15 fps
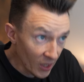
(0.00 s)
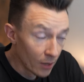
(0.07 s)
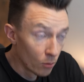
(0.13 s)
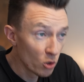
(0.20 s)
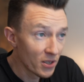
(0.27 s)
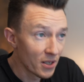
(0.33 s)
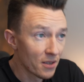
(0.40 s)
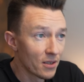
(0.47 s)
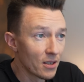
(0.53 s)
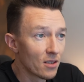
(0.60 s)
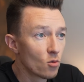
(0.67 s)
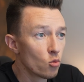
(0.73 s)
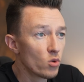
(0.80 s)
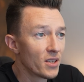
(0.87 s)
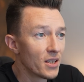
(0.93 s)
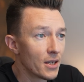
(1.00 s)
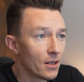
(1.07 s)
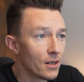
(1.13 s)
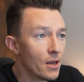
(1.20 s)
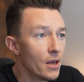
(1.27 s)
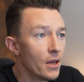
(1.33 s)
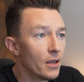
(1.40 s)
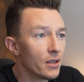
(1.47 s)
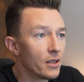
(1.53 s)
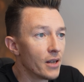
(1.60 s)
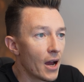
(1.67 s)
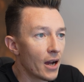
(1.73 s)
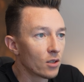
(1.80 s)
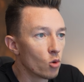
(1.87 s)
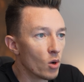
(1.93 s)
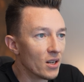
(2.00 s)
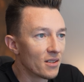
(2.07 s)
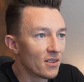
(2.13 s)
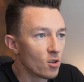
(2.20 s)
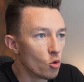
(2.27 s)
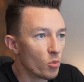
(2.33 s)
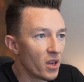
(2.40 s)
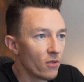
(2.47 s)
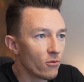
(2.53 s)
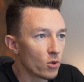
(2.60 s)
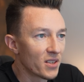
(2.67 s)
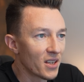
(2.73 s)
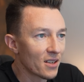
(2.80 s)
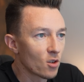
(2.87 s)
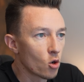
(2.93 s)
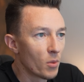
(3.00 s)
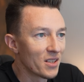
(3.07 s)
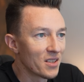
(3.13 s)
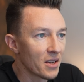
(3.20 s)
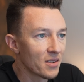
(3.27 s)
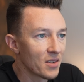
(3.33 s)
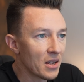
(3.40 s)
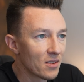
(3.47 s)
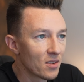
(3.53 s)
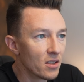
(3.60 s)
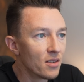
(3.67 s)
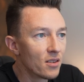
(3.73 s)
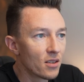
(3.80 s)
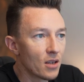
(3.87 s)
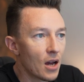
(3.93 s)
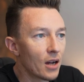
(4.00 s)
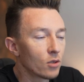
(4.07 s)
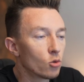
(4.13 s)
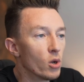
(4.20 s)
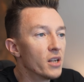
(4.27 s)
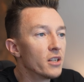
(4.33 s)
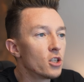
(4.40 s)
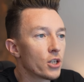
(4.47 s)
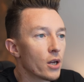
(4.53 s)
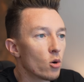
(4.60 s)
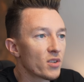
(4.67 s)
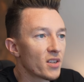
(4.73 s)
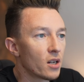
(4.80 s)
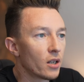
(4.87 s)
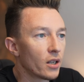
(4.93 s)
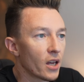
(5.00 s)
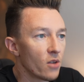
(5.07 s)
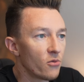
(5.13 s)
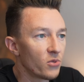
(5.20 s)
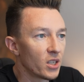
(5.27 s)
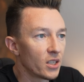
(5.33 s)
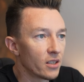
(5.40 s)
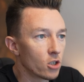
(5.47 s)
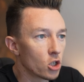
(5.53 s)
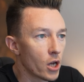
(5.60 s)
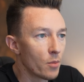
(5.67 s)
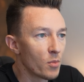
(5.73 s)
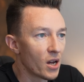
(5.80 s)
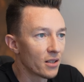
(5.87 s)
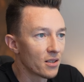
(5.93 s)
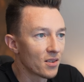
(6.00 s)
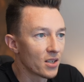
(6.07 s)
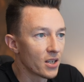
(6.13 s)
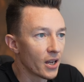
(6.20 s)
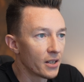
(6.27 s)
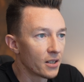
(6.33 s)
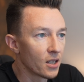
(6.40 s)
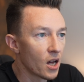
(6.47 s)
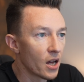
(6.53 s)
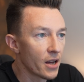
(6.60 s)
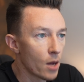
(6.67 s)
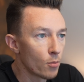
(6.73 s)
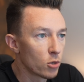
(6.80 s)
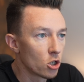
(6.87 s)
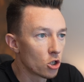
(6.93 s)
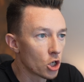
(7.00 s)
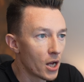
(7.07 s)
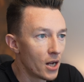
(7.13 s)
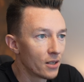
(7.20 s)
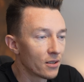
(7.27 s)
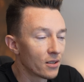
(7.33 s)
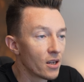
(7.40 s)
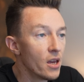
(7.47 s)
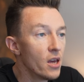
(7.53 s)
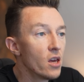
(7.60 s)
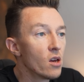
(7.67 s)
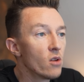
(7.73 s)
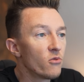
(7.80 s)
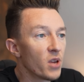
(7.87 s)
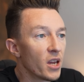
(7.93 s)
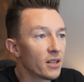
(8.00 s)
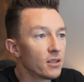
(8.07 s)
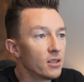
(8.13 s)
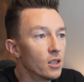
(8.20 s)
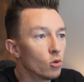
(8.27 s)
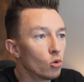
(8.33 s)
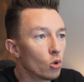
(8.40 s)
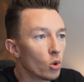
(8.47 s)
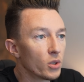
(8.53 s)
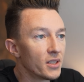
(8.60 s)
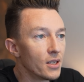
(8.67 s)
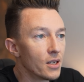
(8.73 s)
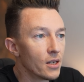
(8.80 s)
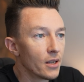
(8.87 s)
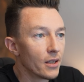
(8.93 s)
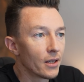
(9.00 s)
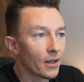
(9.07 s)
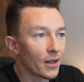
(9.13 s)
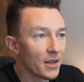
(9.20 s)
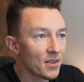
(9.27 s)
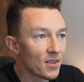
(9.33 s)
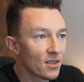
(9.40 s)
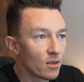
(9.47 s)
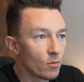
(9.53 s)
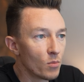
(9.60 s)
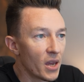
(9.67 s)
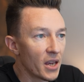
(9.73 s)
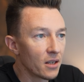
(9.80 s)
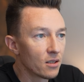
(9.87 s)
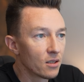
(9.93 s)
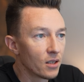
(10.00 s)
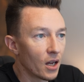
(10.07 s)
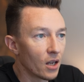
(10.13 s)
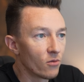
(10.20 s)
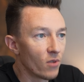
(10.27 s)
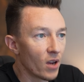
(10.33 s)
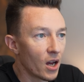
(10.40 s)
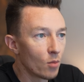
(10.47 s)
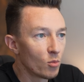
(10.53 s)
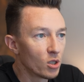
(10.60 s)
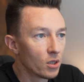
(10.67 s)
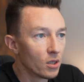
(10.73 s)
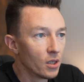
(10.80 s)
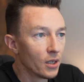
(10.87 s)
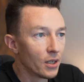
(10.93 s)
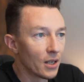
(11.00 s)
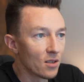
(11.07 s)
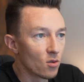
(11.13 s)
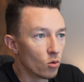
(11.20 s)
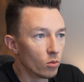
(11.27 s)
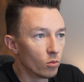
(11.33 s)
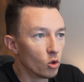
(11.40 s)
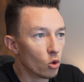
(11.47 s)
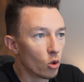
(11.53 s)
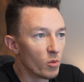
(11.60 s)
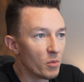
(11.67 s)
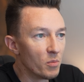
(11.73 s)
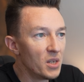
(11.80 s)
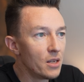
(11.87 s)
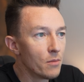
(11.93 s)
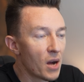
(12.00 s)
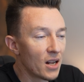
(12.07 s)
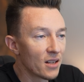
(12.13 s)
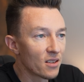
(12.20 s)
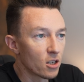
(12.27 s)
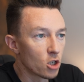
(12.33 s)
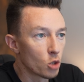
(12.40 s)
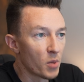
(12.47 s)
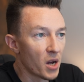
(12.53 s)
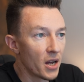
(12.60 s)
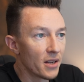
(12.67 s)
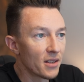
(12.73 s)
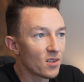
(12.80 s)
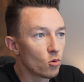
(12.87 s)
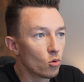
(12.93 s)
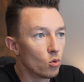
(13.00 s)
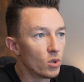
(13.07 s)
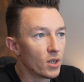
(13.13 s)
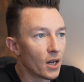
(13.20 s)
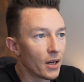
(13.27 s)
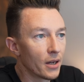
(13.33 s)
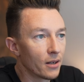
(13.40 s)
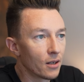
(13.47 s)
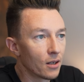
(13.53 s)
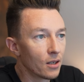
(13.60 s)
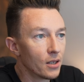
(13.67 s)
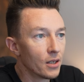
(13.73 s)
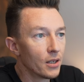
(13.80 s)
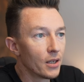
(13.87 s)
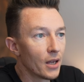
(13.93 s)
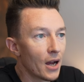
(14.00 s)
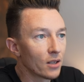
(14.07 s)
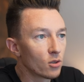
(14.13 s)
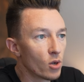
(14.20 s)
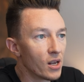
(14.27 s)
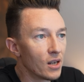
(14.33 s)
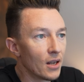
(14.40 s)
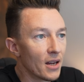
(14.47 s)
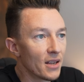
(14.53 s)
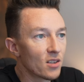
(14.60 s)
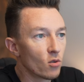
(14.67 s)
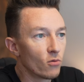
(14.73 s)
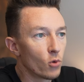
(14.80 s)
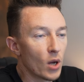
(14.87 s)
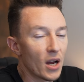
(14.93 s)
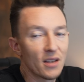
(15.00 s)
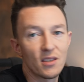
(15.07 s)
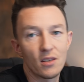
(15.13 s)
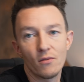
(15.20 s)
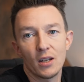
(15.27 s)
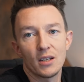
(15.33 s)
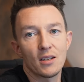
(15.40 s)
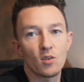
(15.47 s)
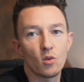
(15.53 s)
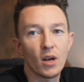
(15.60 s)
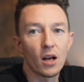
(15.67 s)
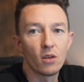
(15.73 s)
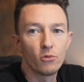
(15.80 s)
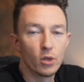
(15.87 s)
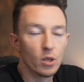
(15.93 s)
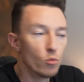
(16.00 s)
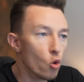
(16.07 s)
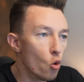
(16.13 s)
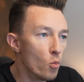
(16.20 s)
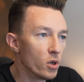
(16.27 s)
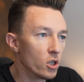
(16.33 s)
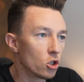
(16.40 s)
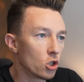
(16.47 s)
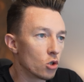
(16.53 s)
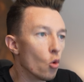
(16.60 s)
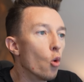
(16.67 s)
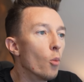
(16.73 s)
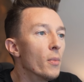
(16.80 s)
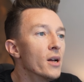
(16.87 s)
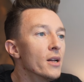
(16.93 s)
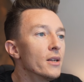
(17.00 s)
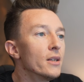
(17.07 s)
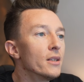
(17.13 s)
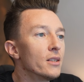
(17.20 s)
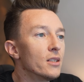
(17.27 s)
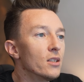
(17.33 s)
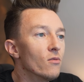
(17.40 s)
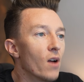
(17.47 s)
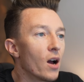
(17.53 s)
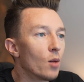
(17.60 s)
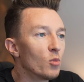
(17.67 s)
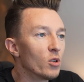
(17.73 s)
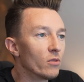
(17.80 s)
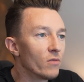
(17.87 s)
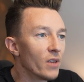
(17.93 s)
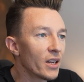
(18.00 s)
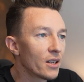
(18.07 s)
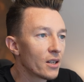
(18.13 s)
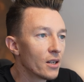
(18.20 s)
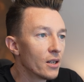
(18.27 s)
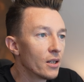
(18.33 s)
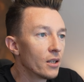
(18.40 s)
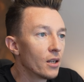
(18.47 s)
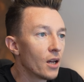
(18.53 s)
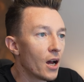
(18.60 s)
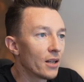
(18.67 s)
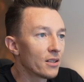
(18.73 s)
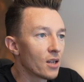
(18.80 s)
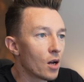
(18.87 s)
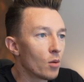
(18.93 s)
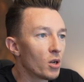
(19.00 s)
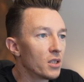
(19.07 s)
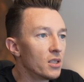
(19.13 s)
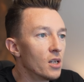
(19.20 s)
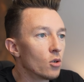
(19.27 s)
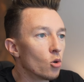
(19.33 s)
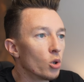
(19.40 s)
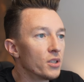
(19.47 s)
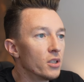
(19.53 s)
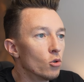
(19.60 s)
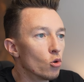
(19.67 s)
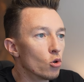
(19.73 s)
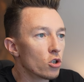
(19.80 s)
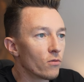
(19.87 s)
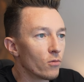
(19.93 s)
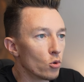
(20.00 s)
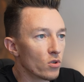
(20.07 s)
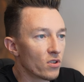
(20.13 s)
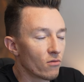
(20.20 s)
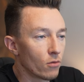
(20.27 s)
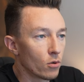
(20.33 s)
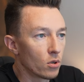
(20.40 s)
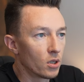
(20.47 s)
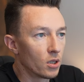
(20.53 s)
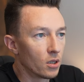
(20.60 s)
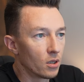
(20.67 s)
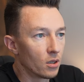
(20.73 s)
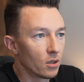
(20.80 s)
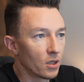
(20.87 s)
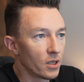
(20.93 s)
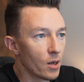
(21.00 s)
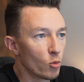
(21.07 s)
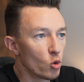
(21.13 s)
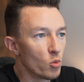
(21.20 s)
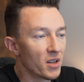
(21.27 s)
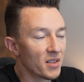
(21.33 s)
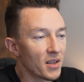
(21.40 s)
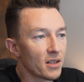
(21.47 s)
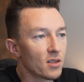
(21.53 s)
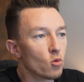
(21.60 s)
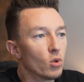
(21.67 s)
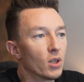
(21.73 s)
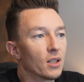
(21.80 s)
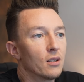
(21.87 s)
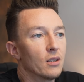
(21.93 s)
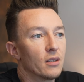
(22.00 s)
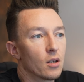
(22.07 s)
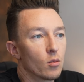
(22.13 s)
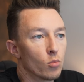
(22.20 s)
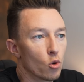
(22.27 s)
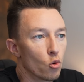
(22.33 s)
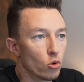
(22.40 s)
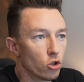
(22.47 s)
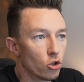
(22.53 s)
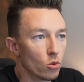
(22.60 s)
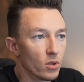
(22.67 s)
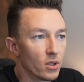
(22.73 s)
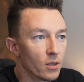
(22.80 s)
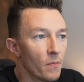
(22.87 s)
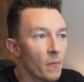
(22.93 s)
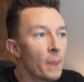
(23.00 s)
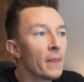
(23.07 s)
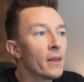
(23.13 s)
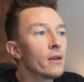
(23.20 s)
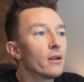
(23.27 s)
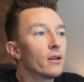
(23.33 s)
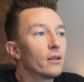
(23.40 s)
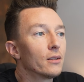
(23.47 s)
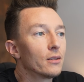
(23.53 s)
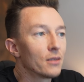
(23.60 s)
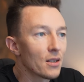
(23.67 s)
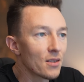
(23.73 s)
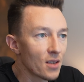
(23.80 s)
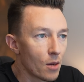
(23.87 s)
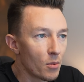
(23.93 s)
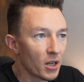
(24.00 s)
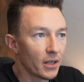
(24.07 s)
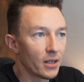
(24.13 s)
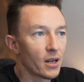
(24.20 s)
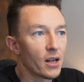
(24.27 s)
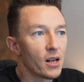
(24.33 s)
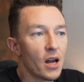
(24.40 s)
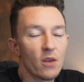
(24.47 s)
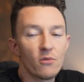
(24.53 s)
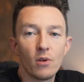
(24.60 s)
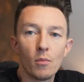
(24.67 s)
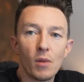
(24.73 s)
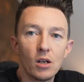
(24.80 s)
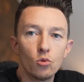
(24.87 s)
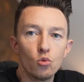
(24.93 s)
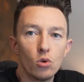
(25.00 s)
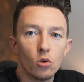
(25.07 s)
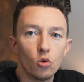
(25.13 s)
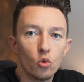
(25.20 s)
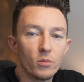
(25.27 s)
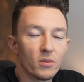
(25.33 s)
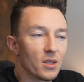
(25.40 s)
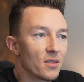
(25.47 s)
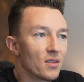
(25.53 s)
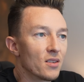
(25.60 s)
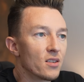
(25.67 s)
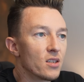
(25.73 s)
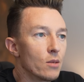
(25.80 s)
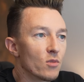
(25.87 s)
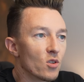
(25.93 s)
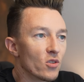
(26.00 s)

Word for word: Ihr müsst jetzt dazu sehen, hier der aktuelle COP von 6,66 ist aktuell nicht aussagekräftig, denn scheinbar hat das Gerät gerade abgeschaltet, fährt hier nur noch die Restmenge an Wärme, also nur noch mit minimalster Spreizung und einer aktuellen Leistung von 18 Watt, also gerade für den Pumpenstrom, die Wärme weg, hat aber hier noch den Durchfluss von knapp über 600 Litern pro Stunde. Das aber generell einfach mal nur, um das System